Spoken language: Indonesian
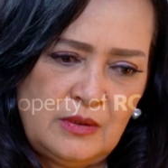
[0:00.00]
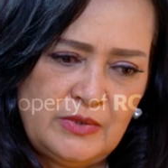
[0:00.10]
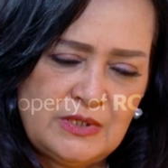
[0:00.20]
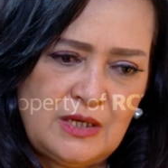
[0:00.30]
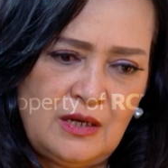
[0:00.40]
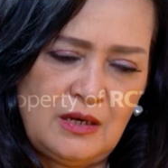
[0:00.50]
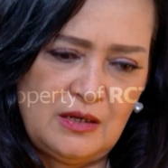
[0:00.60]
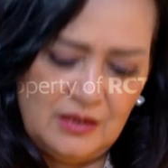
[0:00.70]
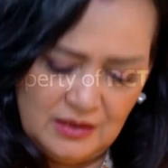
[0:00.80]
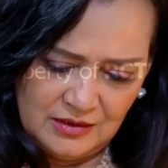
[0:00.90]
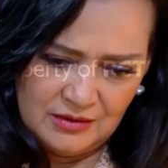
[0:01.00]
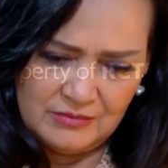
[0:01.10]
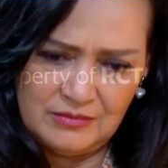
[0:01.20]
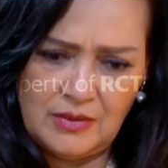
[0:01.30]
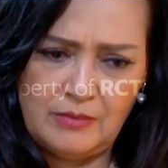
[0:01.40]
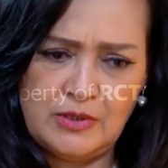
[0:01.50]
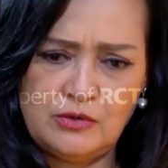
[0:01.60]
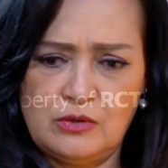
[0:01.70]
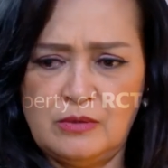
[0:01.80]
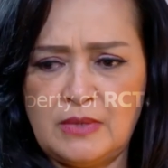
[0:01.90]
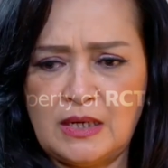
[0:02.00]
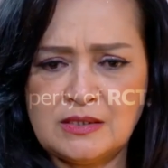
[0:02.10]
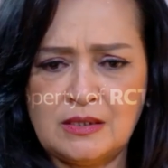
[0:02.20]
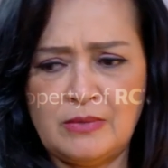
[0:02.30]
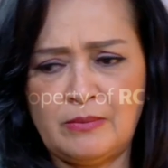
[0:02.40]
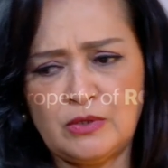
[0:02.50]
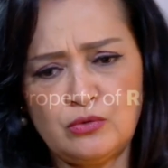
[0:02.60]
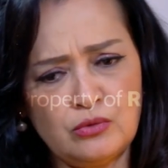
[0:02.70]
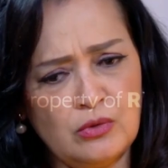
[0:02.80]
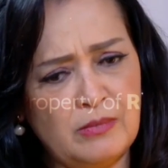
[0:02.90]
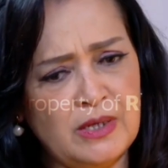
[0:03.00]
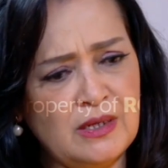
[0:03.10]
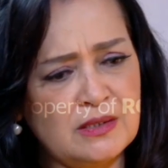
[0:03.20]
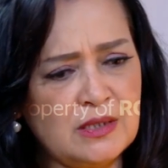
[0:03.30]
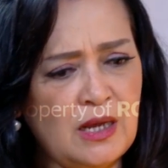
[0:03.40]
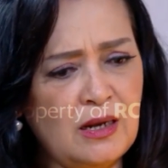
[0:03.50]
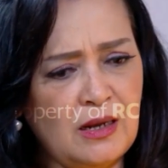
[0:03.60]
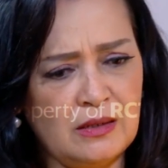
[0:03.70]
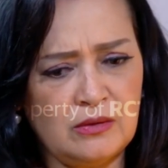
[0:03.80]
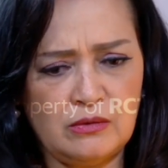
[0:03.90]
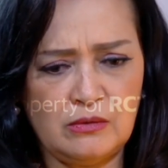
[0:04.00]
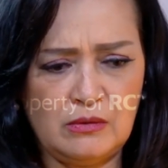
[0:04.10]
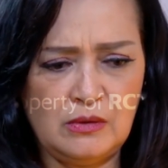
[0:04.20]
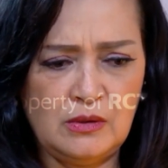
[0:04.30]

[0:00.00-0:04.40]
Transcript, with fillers: Tapi sekarang ini, Mama juga merasa Mama tuh juga banyak salah, loh